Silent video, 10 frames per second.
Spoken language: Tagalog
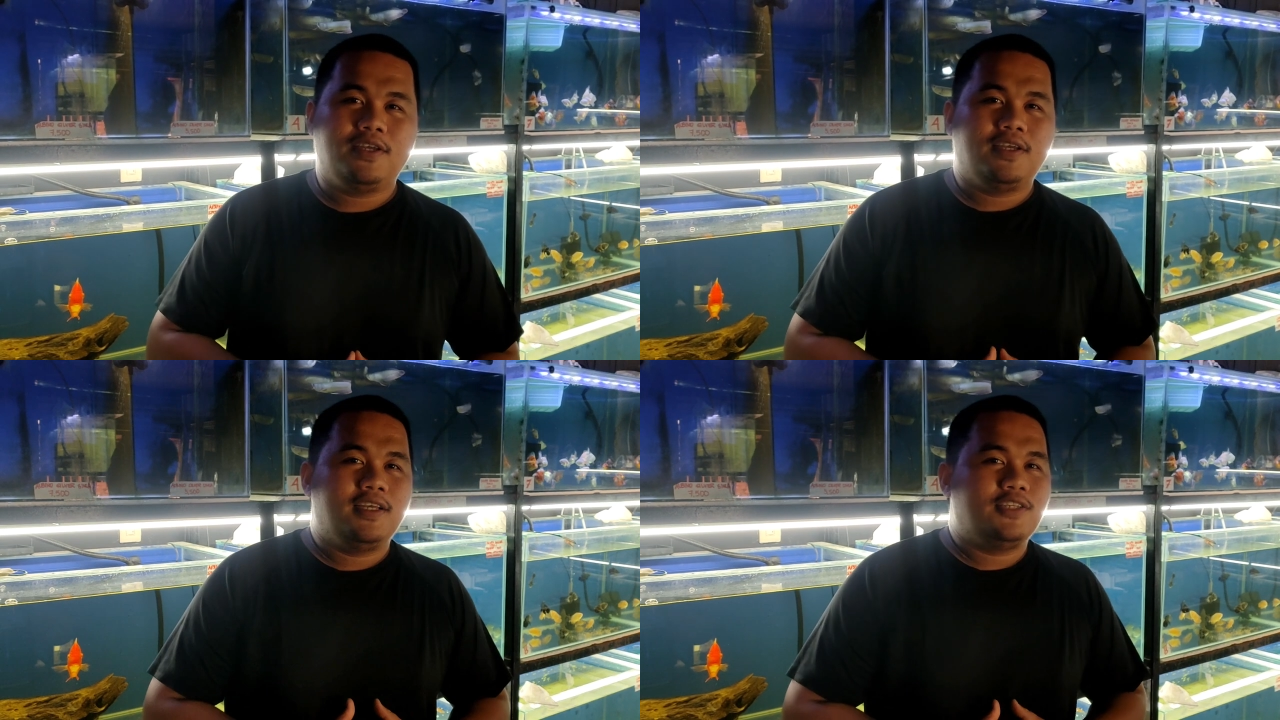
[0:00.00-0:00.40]

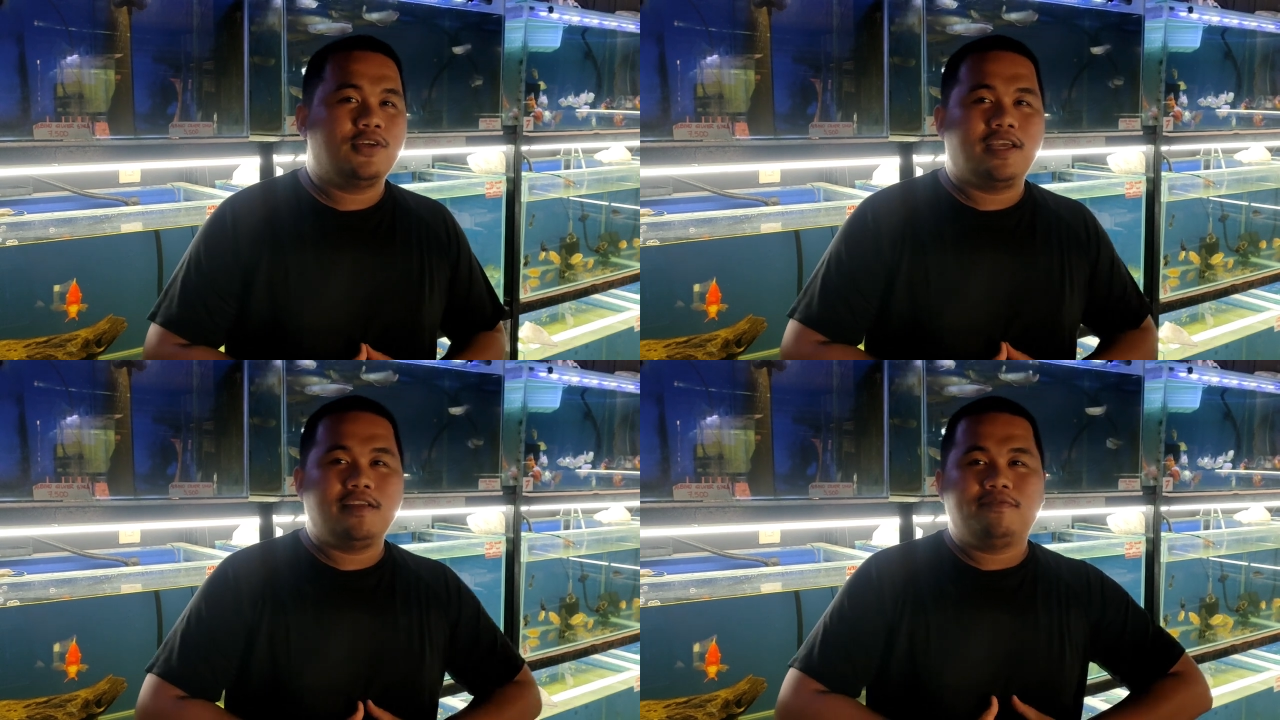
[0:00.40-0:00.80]
So,
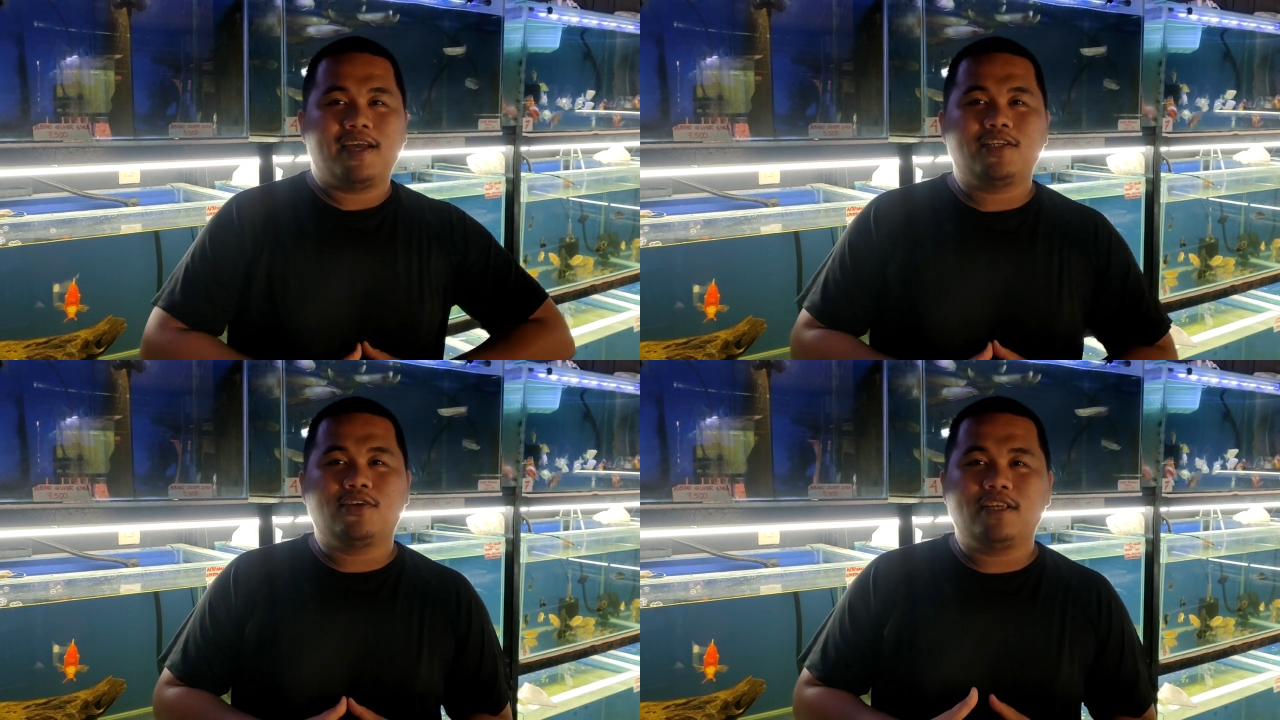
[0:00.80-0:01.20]
invite
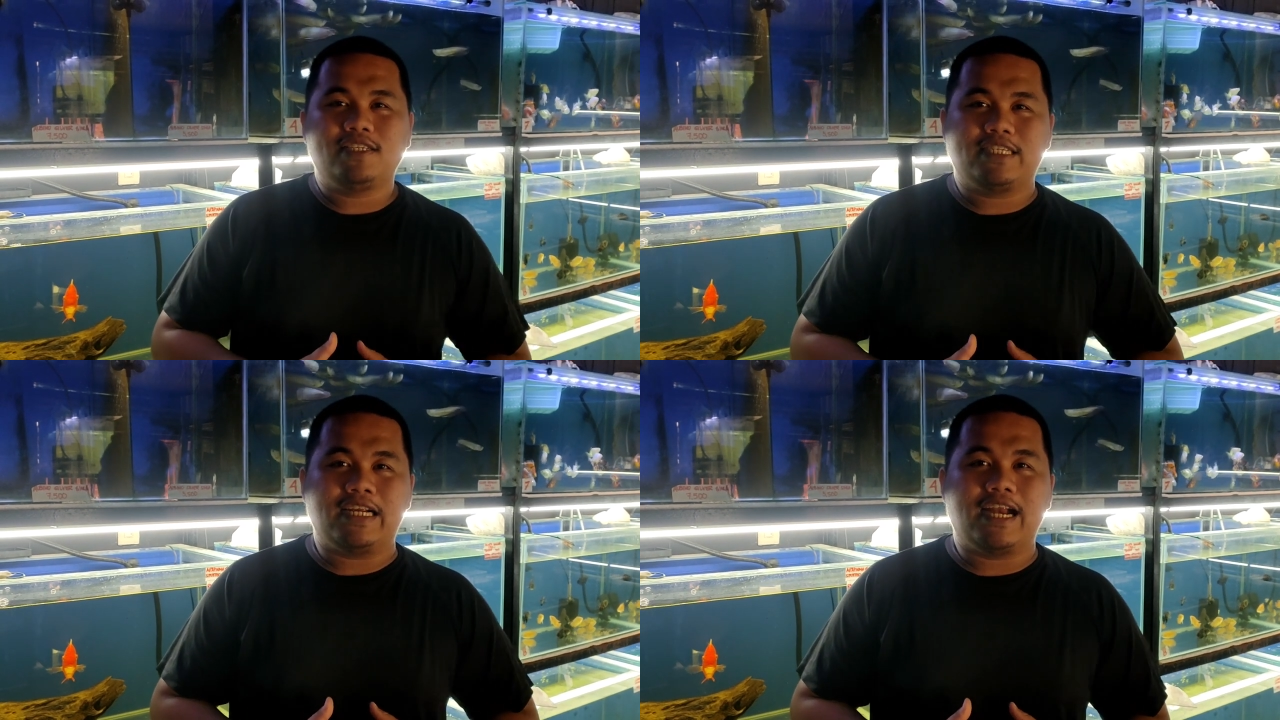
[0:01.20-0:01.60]
to ni Sir
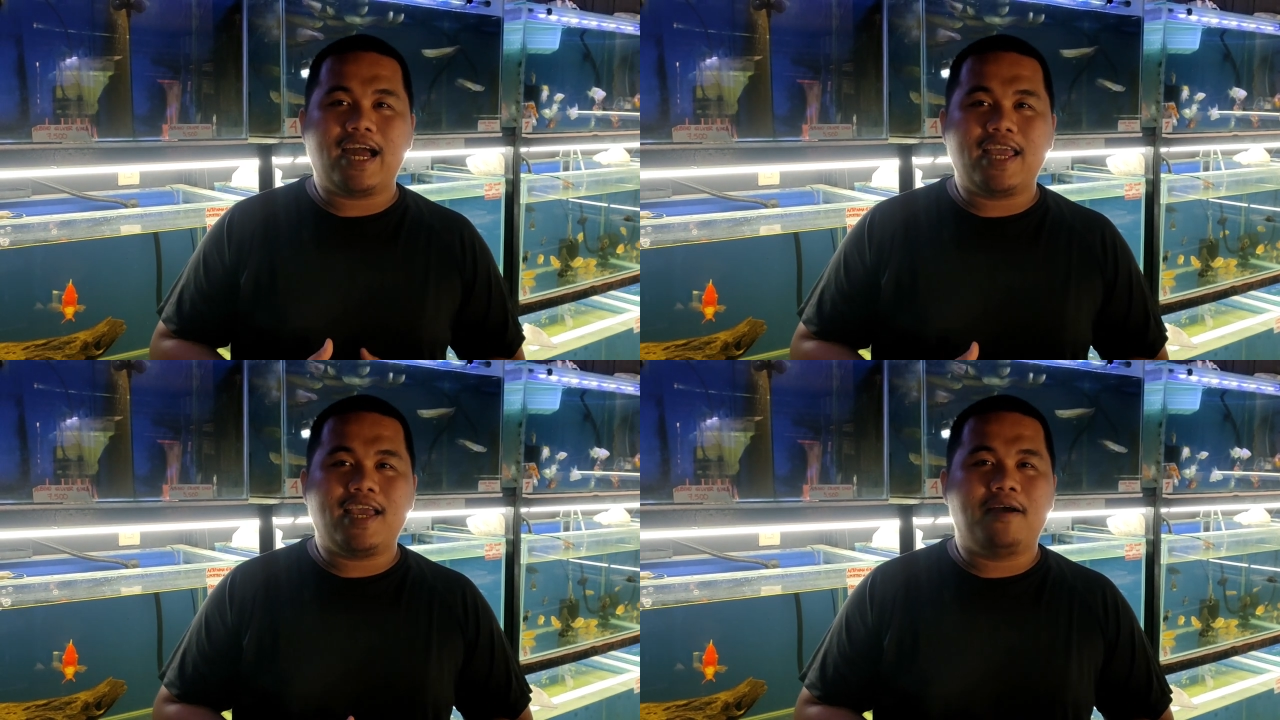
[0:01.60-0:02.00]

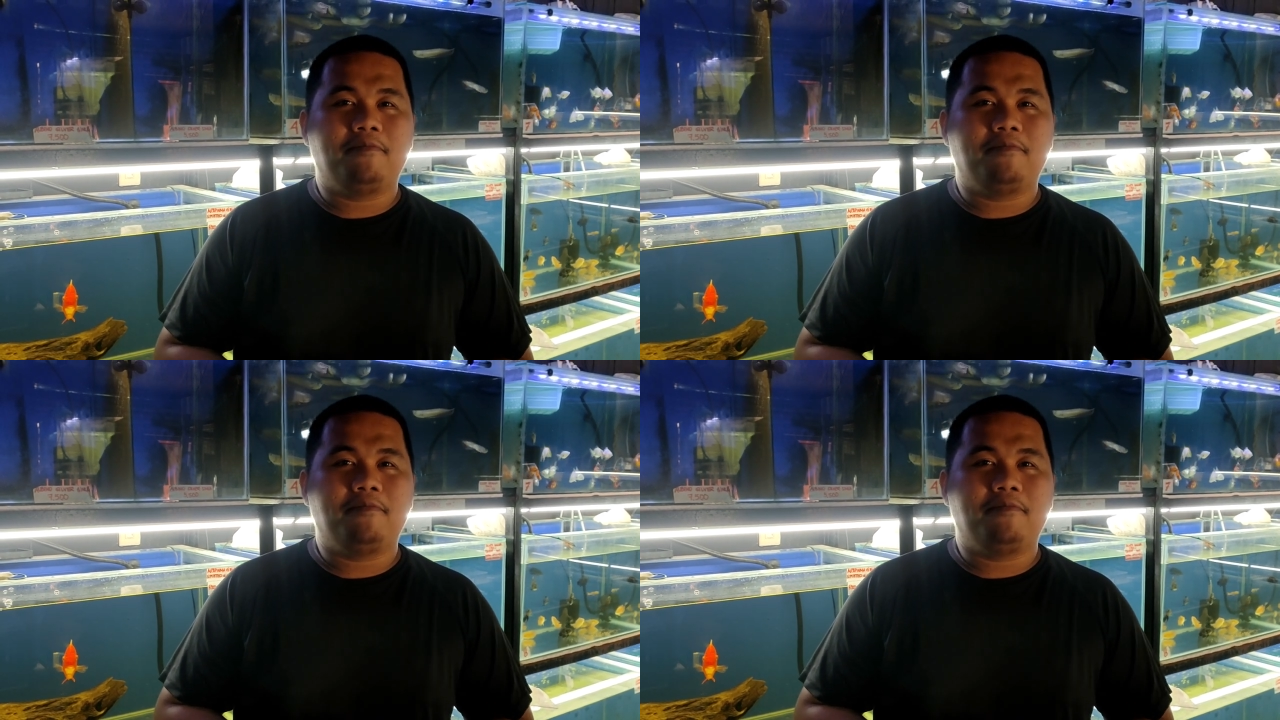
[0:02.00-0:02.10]
Ryan